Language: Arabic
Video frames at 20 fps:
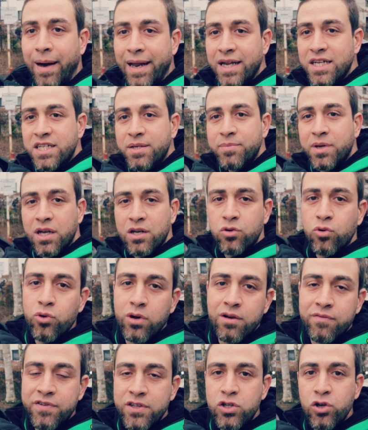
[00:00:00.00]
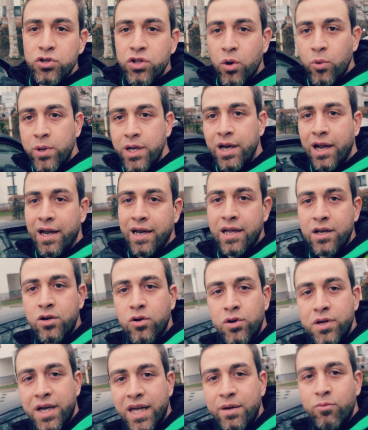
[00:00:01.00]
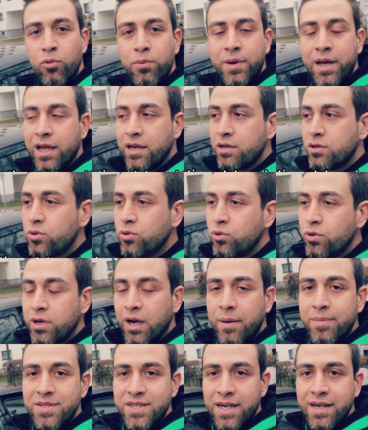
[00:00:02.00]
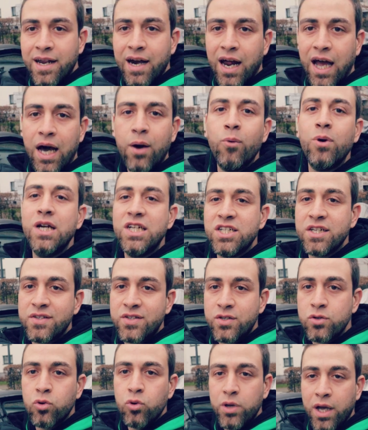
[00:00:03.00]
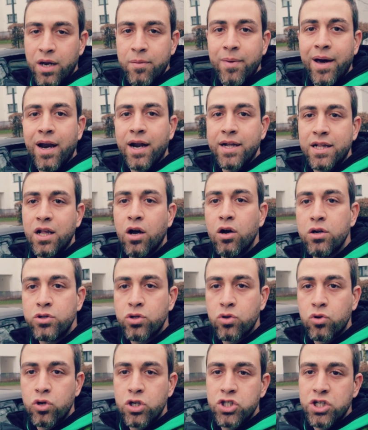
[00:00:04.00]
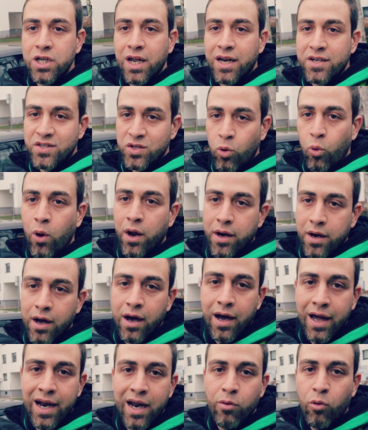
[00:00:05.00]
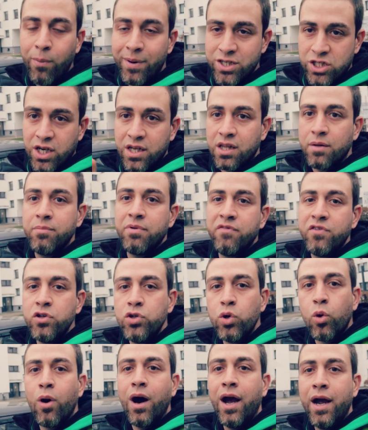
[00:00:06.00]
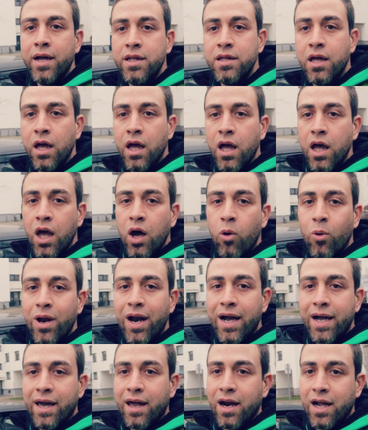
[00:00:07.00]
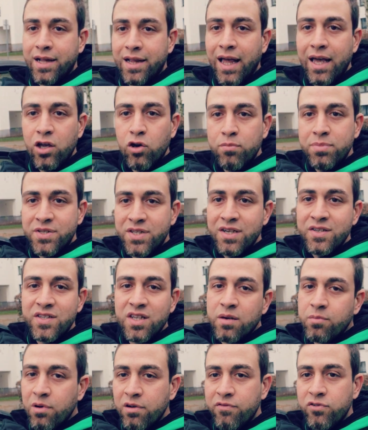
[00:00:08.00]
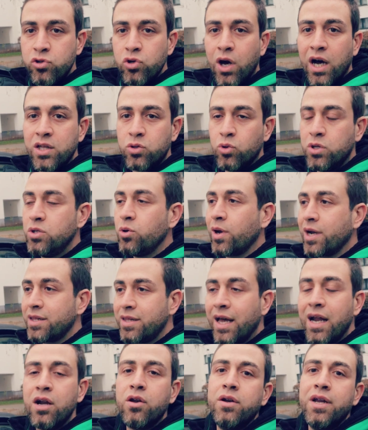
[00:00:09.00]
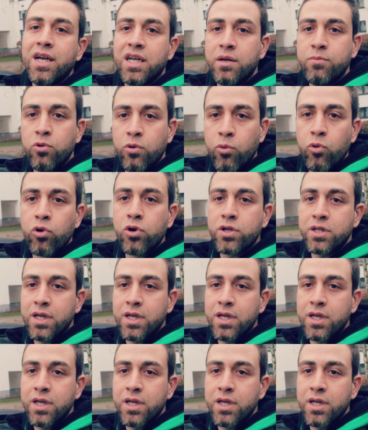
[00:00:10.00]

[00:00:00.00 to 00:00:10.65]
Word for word: معلش يمكن يكون الفيديو طويل عليكم يعني ممكن يكون بس انا راح احاول اجزئه يعني ما راح تلاقوا انتم كل شيء صورناه هلا مباشره بفيديو واحد ولكن راح تلاقيهم بسلسله من الفيديوهات وحده ورا الثانيه نحكي بامور